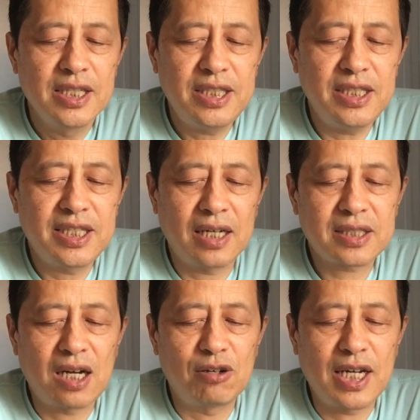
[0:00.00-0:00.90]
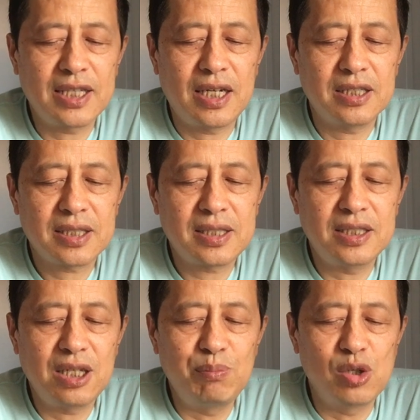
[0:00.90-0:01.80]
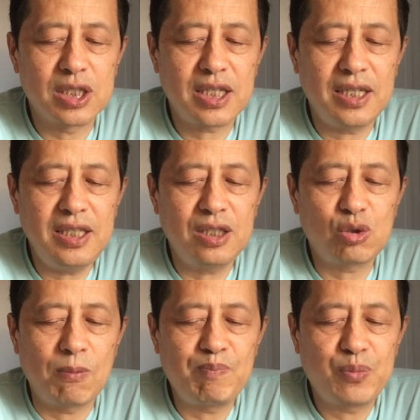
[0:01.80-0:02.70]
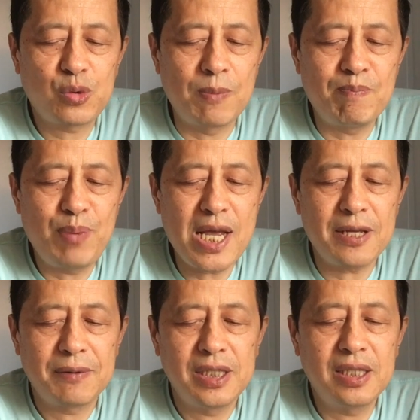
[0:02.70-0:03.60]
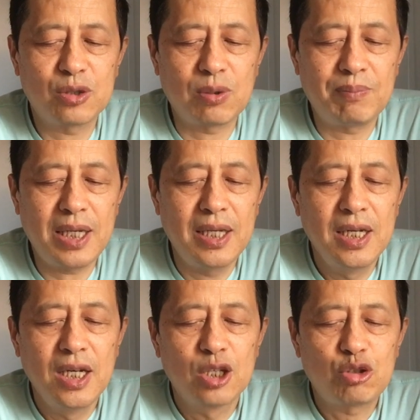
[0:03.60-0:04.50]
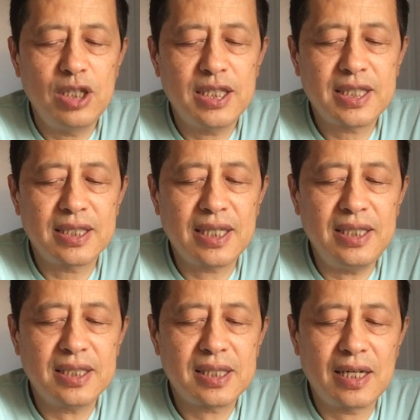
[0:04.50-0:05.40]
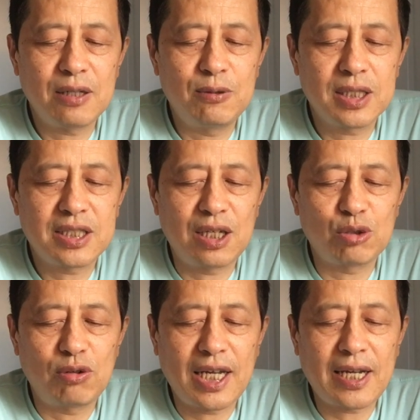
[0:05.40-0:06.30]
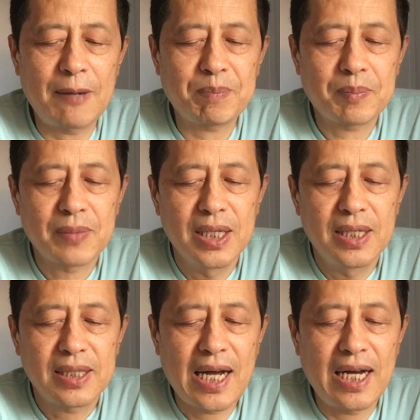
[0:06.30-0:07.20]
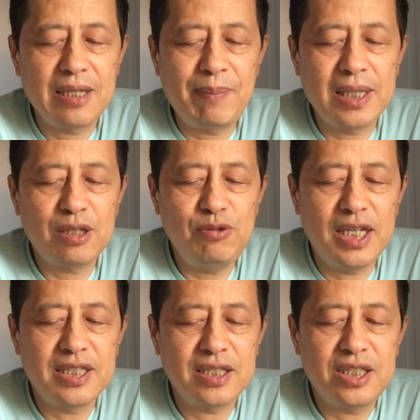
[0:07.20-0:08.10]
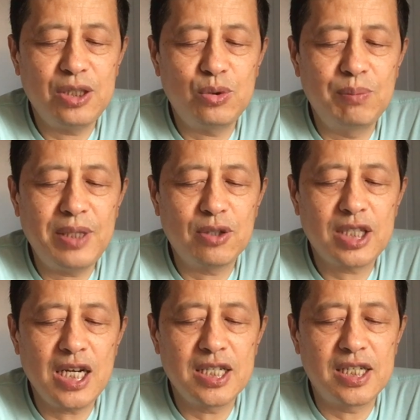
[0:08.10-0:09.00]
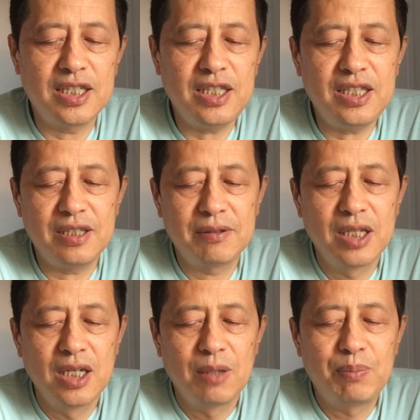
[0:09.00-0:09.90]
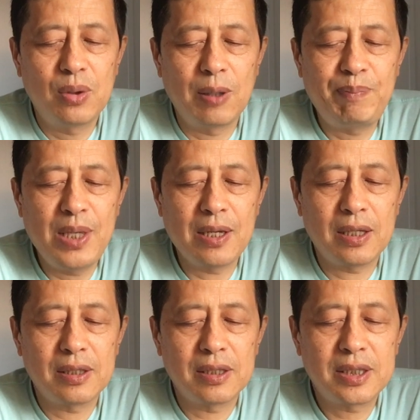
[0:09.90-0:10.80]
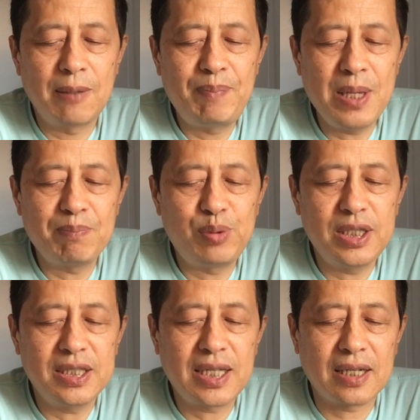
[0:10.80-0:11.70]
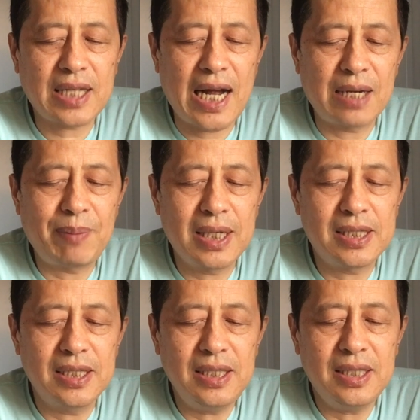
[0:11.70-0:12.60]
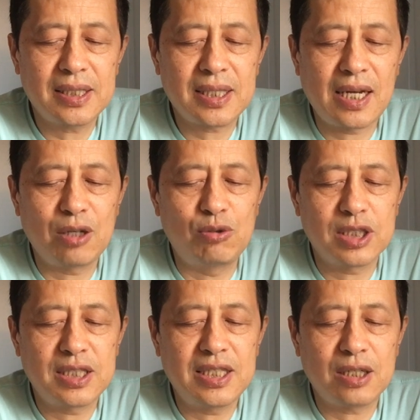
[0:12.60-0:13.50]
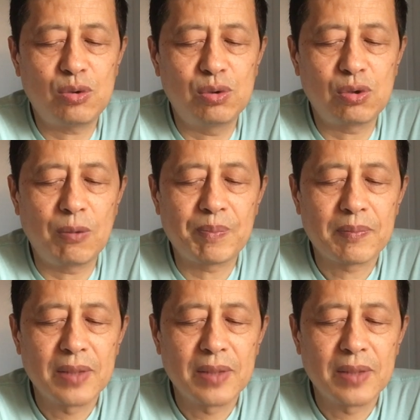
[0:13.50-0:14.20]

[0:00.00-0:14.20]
即将到来的世界末日的一种准备，一个准备。所以站在伊斯兰国的角度来看，塔利班的愿景几乎没有任何意义。不过并这并不影响塔利班和伊斯兰国之间的互动。